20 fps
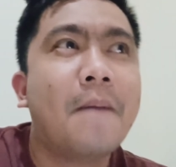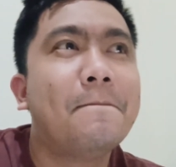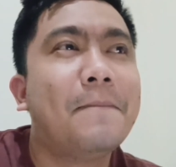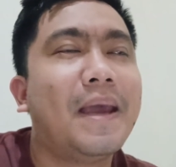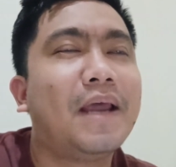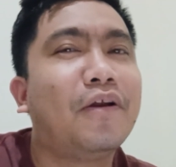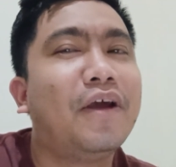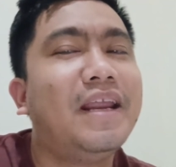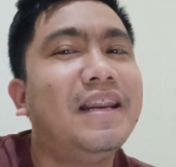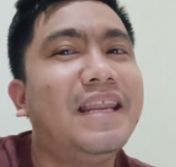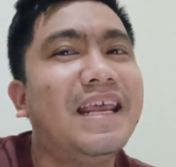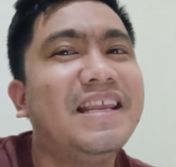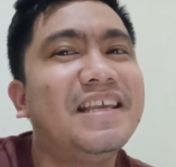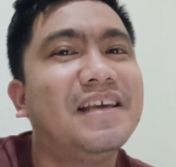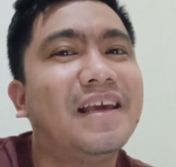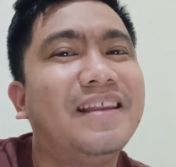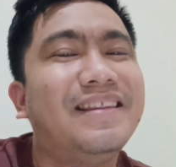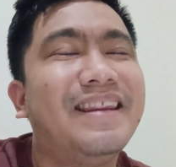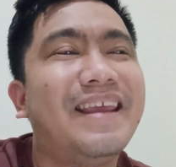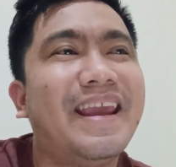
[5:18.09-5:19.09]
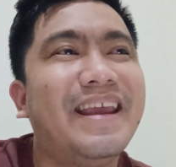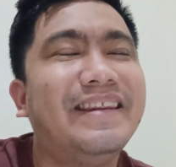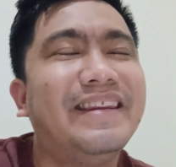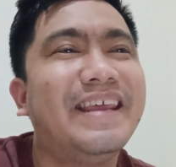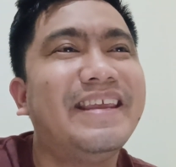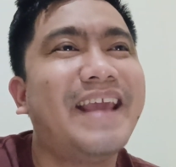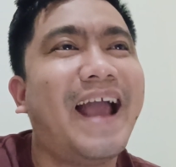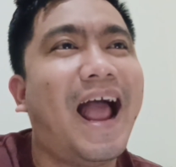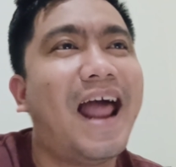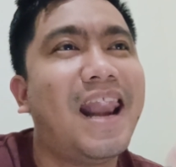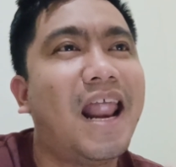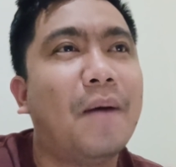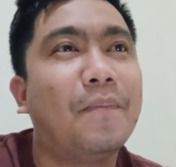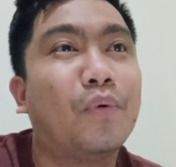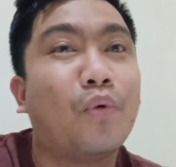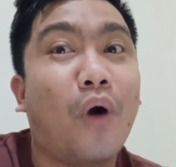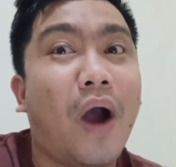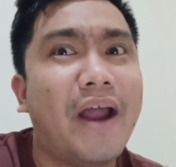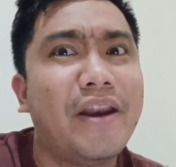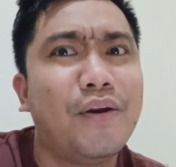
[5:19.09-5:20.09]
pero hindi, hindi, niya
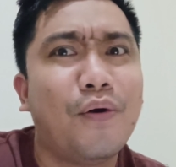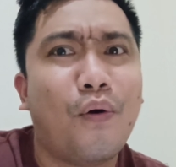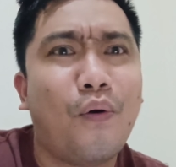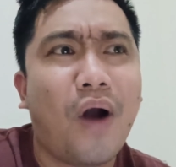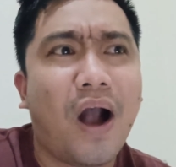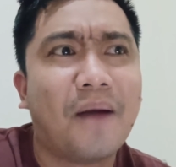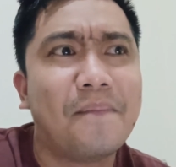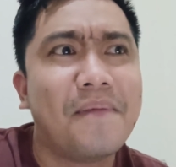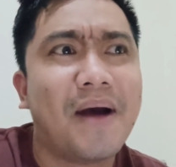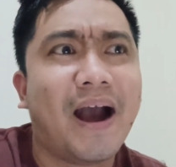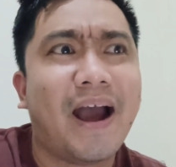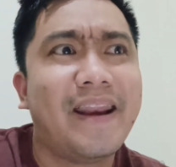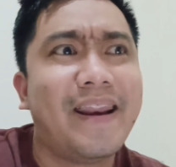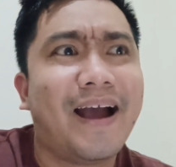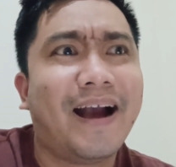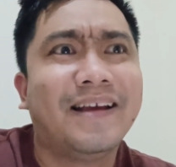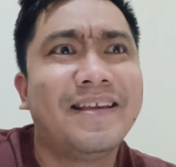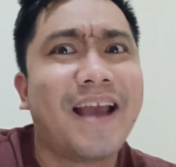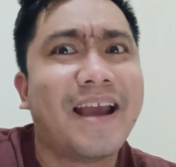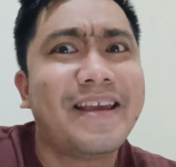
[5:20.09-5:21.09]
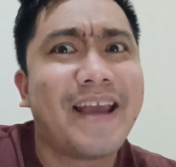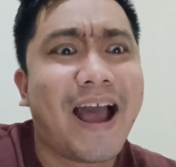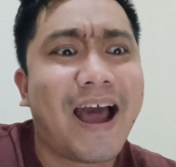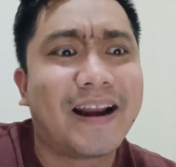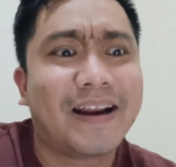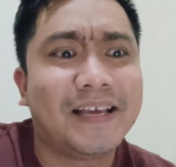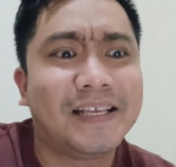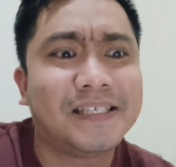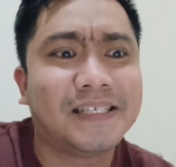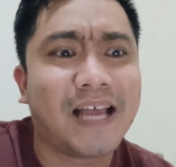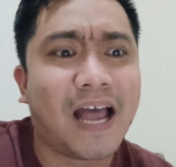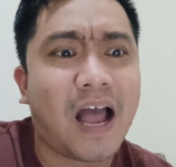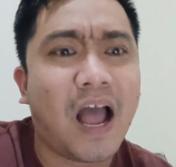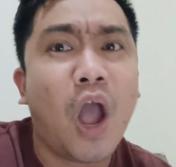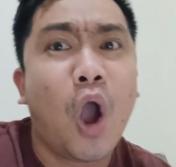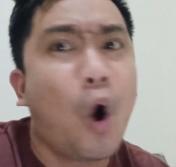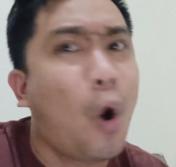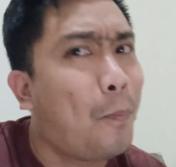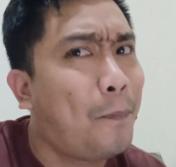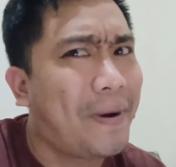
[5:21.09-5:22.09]
alam kung ano ang mga nangyayari sa
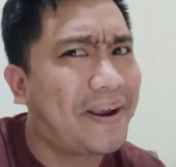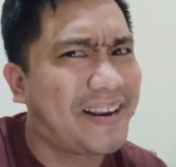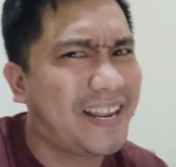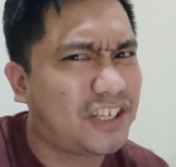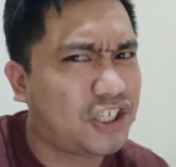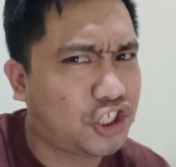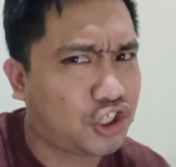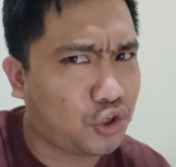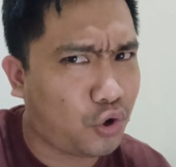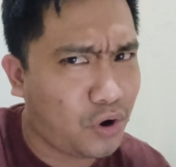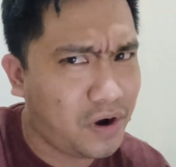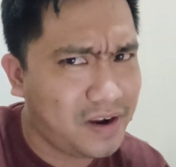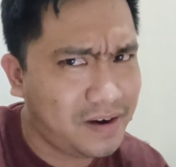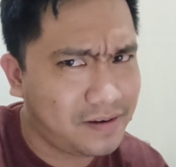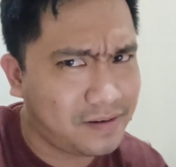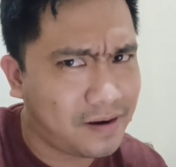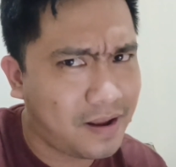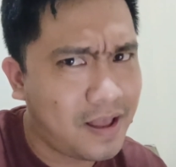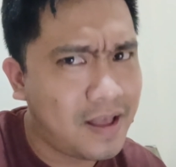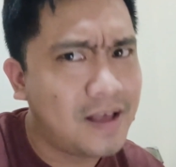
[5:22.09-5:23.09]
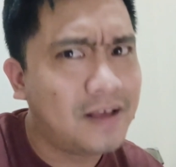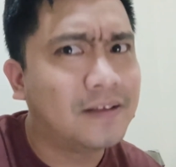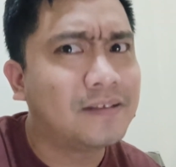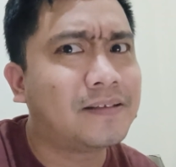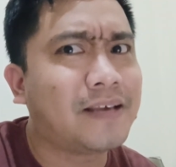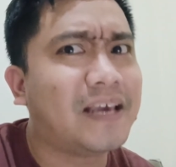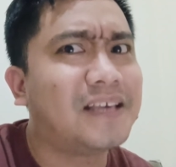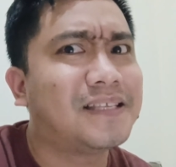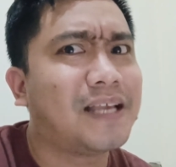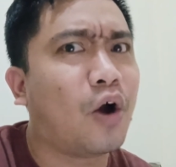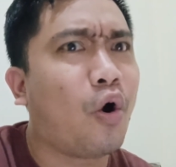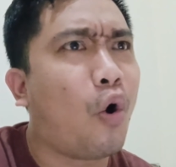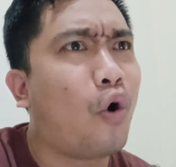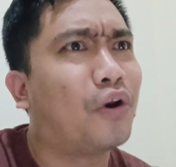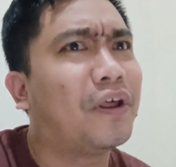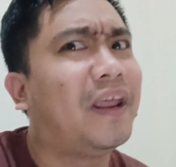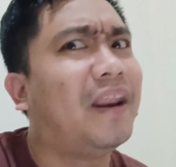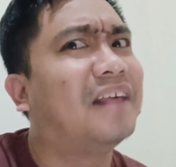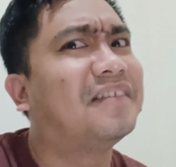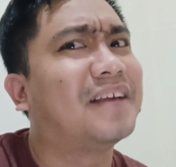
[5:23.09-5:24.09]
operasyon sa isang
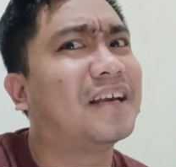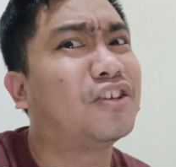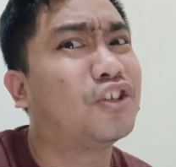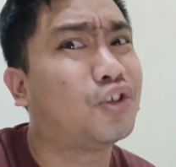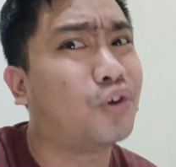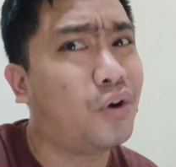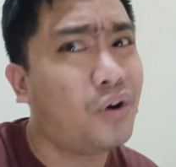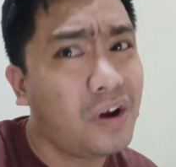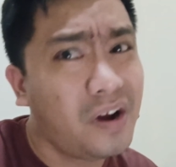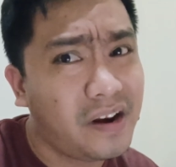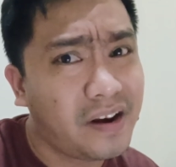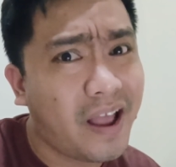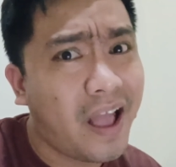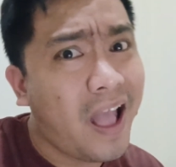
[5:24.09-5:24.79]
organisasyon.